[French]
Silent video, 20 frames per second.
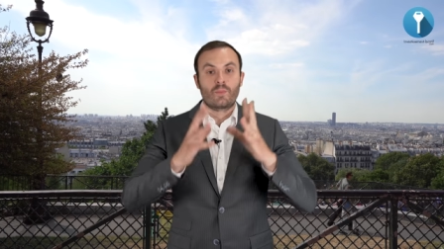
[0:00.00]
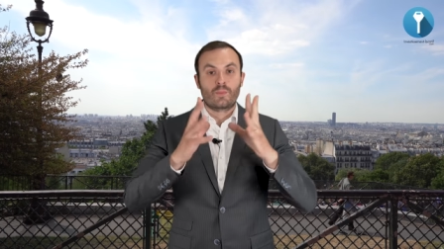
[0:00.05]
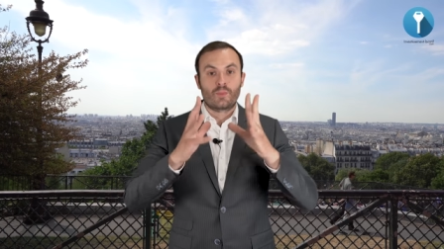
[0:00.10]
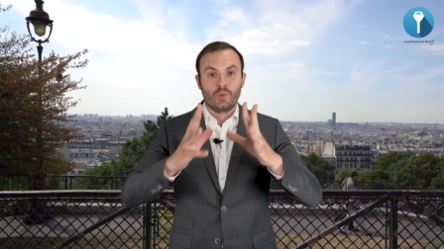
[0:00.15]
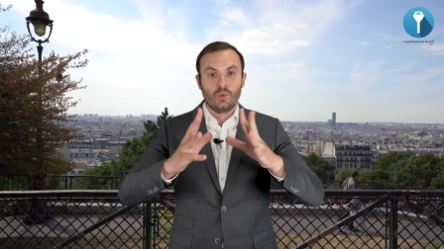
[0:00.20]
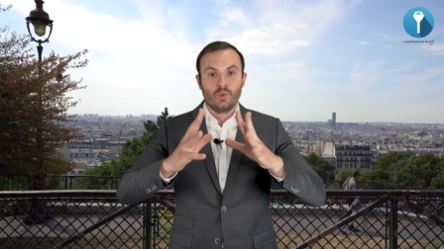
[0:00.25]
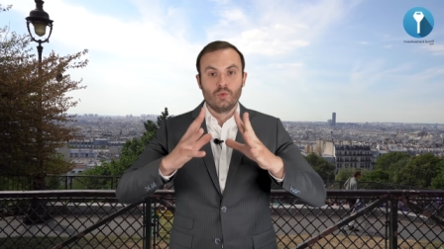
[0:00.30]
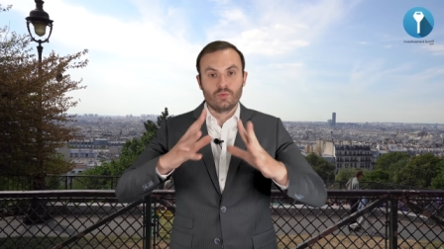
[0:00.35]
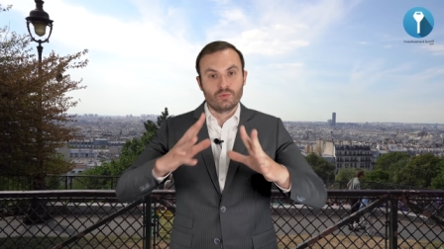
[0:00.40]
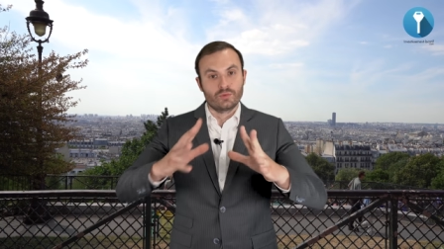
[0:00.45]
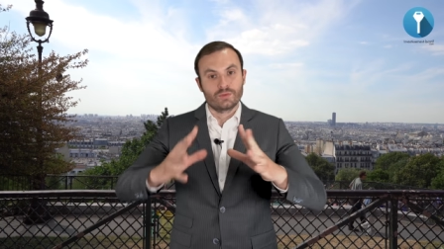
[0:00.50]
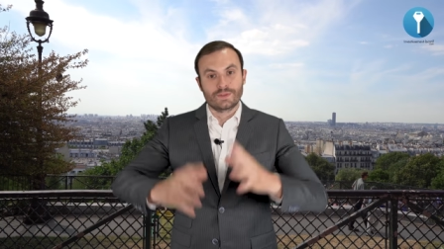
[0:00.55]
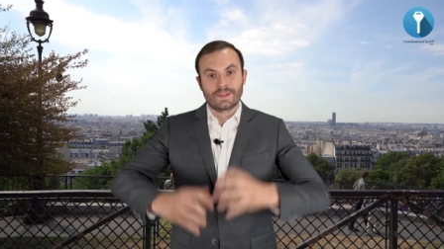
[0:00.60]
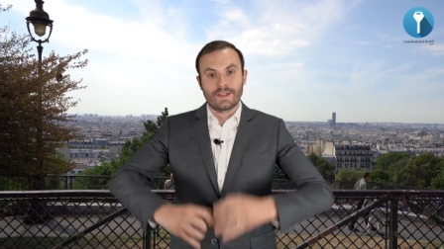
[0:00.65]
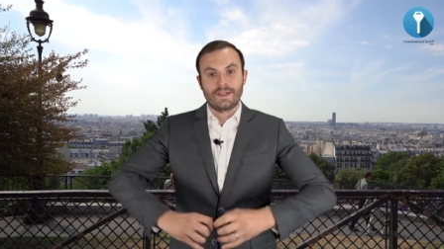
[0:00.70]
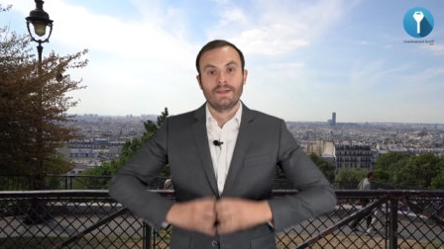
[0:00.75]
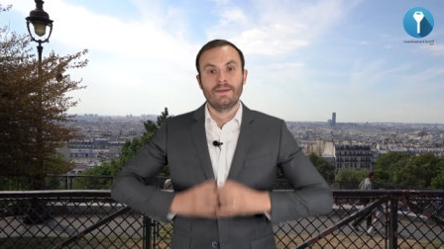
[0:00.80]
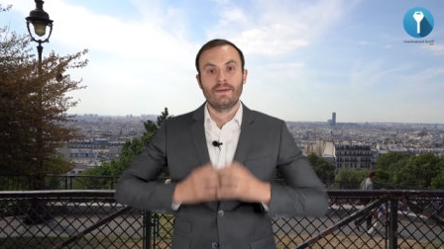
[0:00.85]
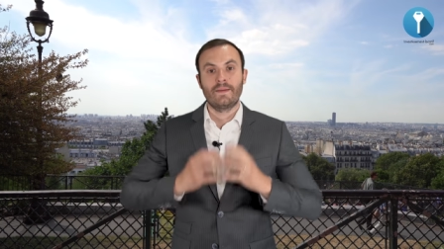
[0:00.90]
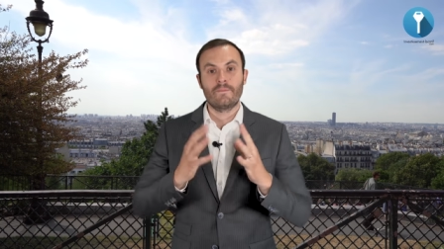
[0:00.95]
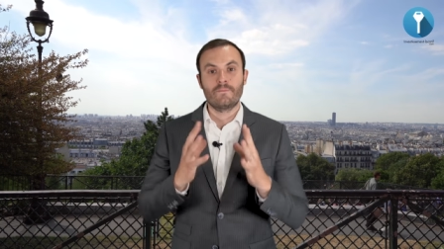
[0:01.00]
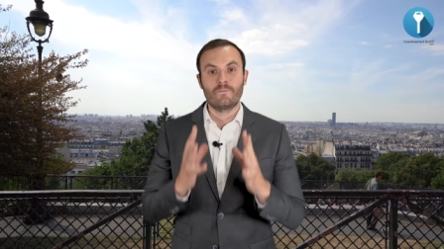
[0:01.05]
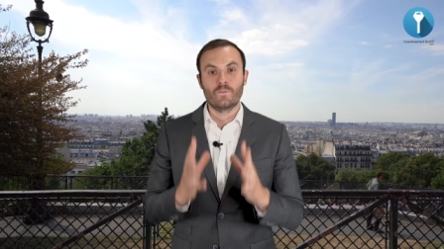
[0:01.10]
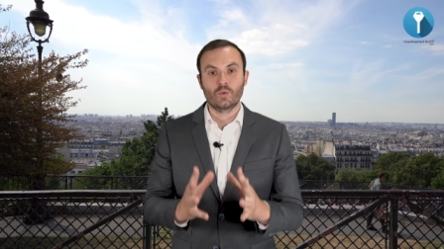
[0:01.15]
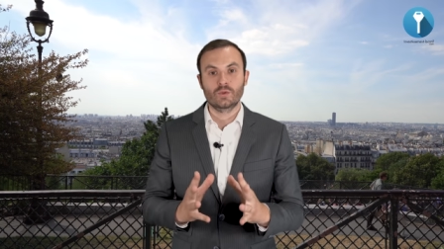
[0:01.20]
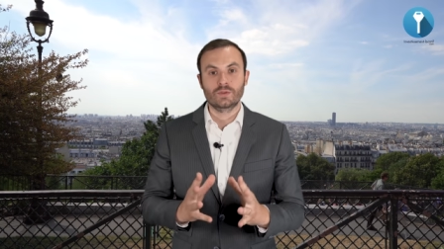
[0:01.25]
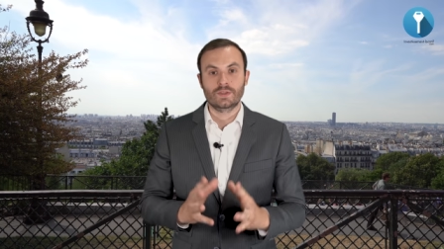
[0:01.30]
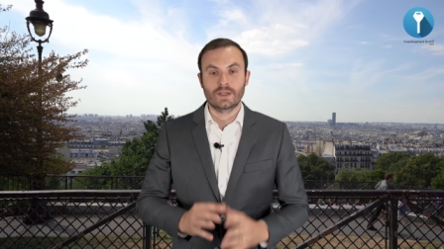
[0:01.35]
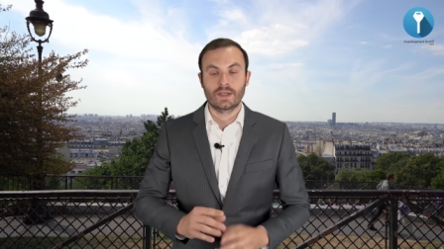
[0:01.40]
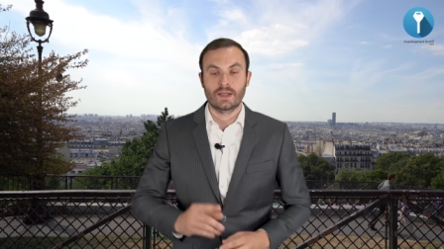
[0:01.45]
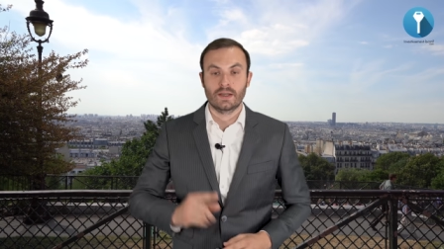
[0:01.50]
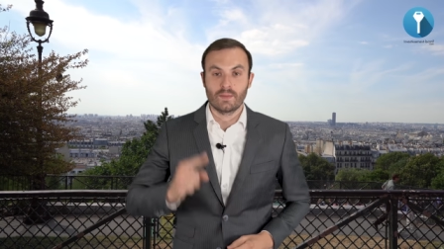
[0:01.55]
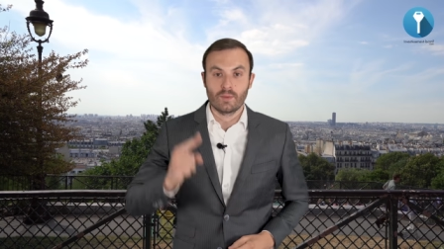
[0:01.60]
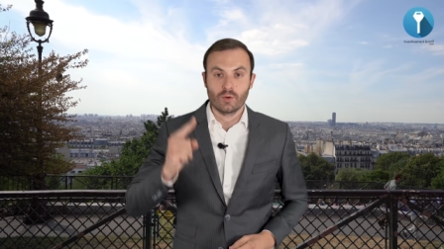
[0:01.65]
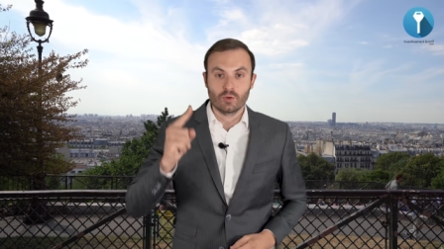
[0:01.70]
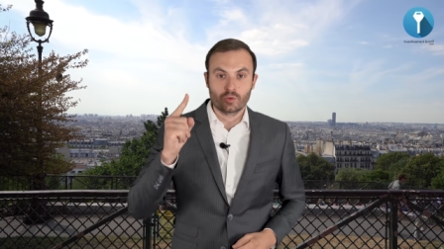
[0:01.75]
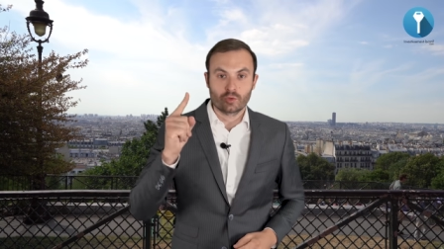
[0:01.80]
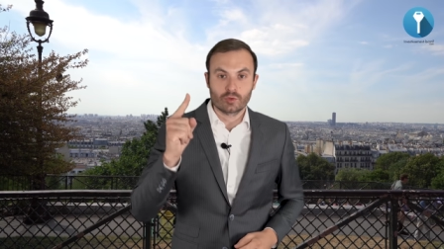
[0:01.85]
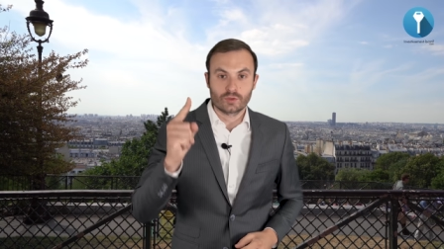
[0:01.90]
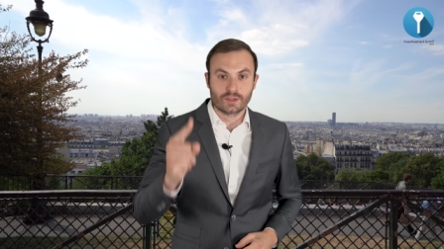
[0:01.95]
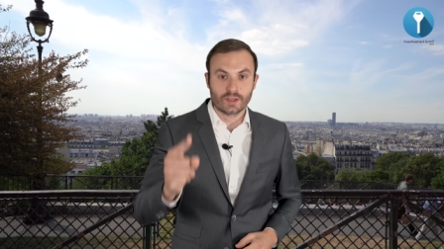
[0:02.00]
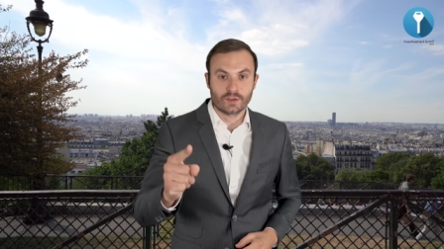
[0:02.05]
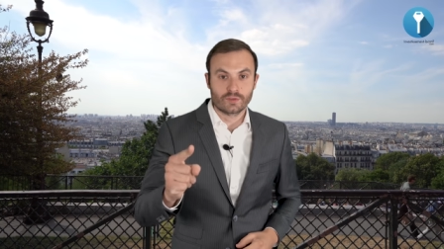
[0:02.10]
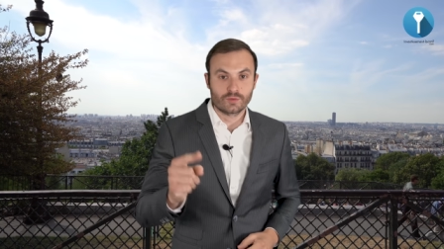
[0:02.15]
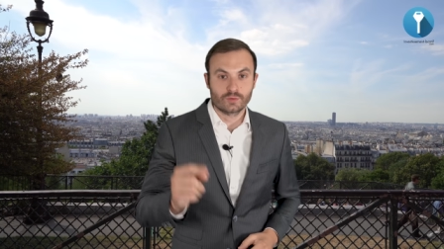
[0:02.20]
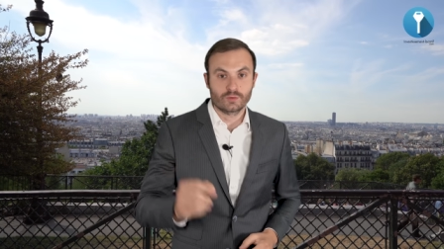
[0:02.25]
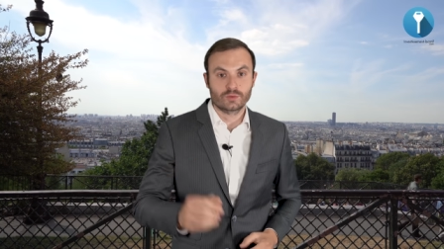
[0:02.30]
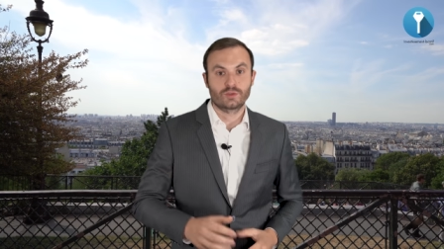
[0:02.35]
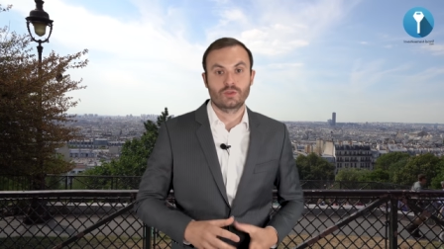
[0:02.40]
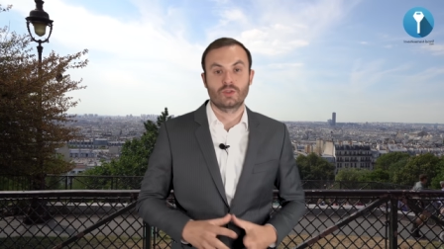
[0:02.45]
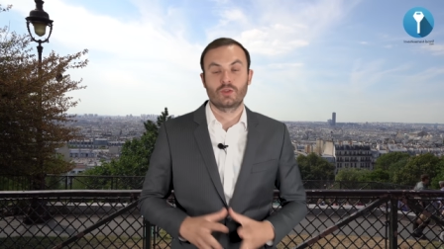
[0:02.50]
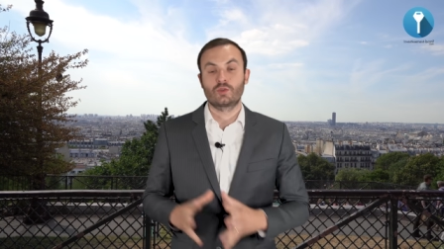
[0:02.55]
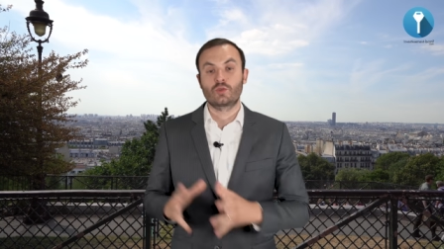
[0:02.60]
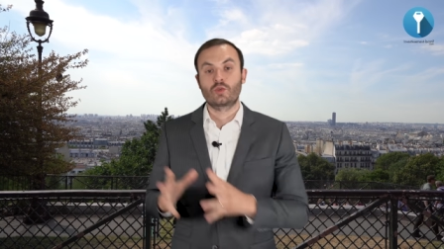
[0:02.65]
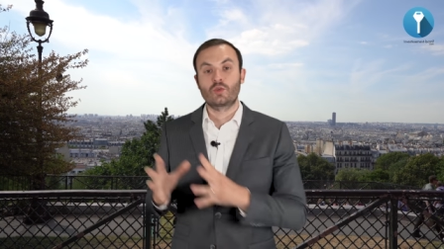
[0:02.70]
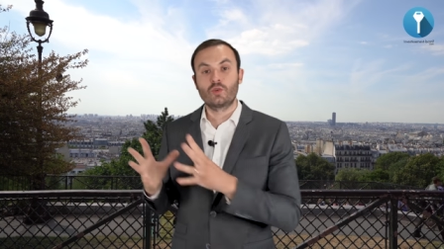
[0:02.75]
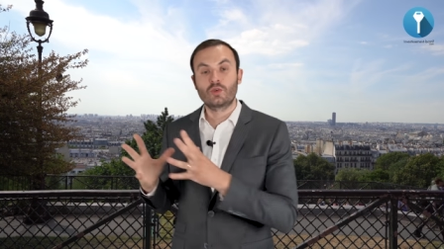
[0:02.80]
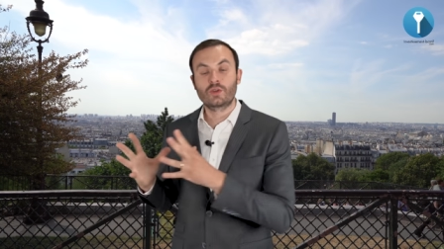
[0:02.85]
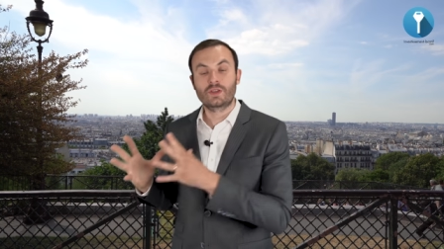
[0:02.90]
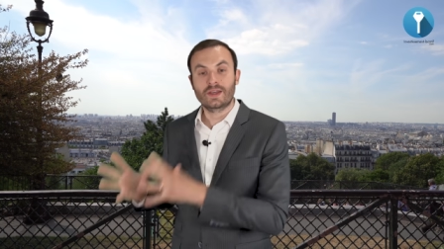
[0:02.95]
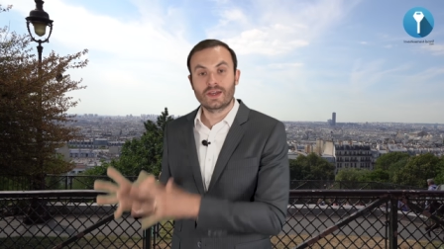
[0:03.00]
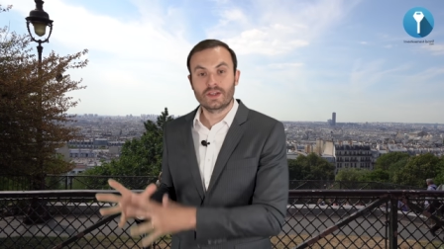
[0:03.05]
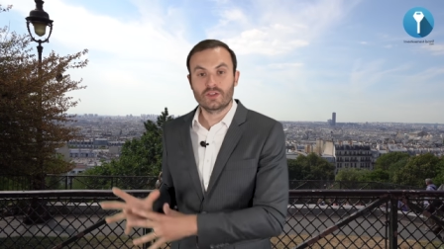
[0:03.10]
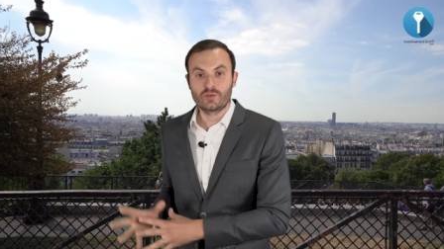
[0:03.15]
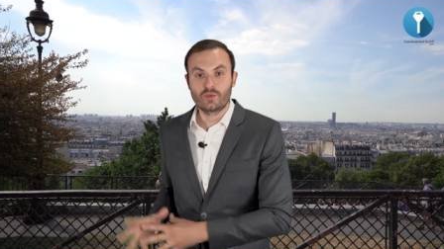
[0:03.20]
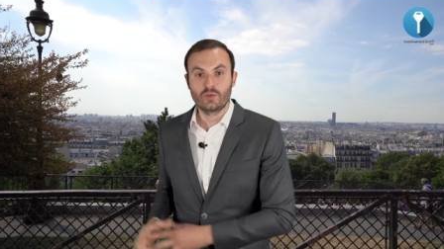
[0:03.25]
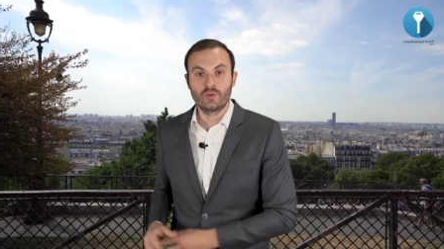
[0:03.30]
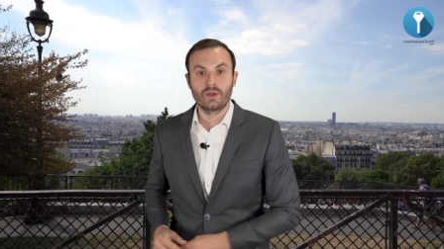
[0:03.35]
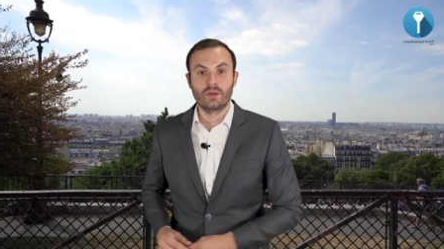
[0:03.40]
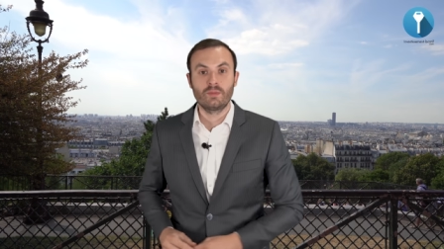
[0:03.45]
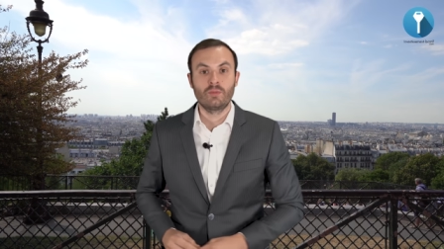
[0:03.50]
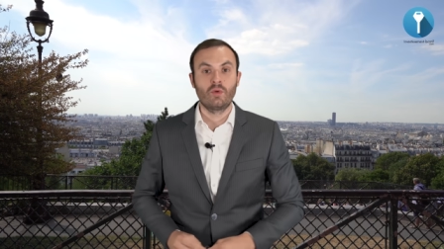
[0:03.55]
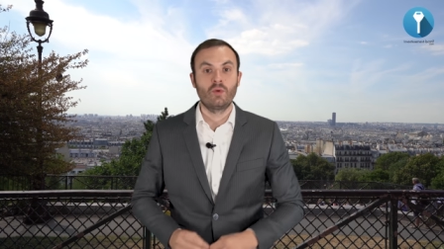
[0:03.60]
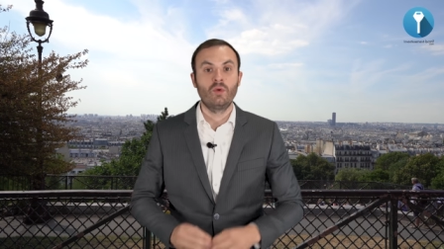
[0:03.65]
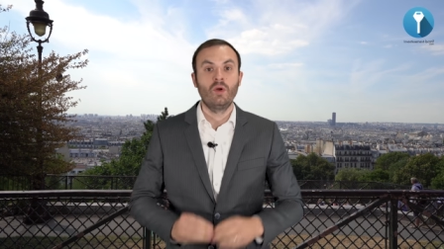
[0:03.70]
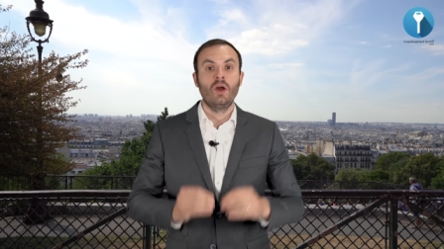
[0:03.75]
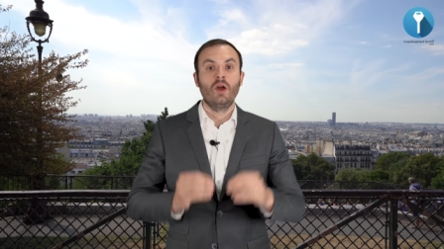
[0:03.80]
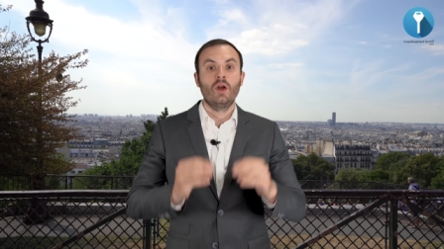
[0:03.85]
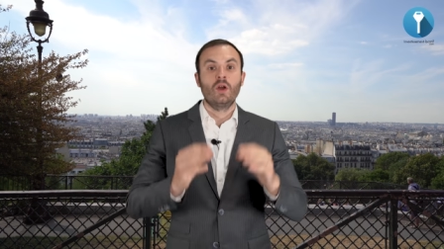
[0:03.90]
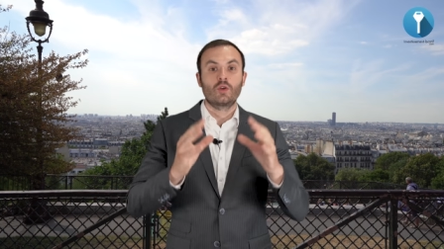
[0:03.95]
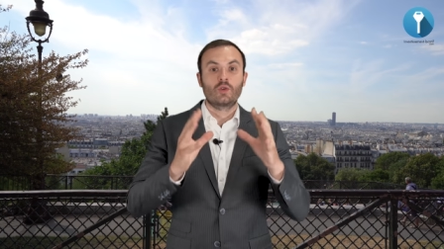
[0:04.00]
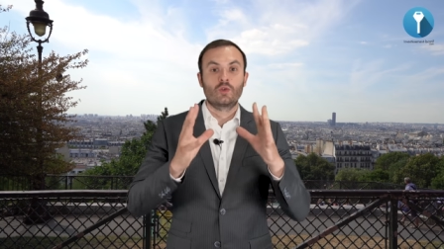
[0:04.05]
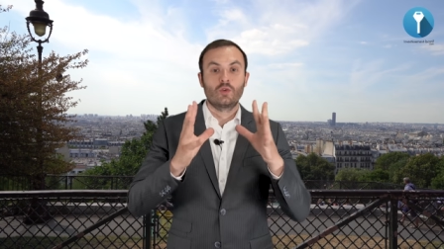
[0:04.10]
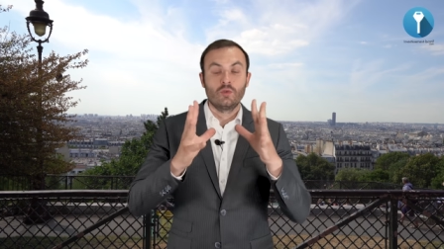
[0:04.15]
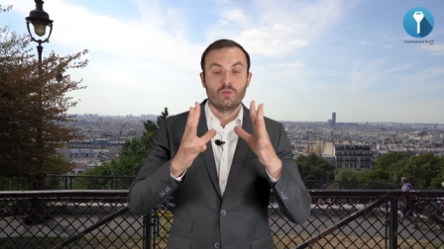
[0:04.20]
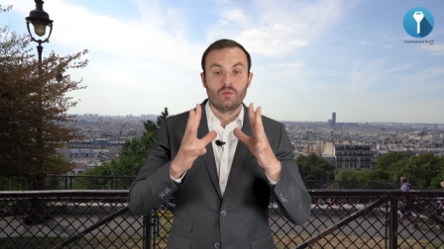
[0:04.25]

plus vous allez montrer à la banque que ça fonctionne, que le cash flow est bon, que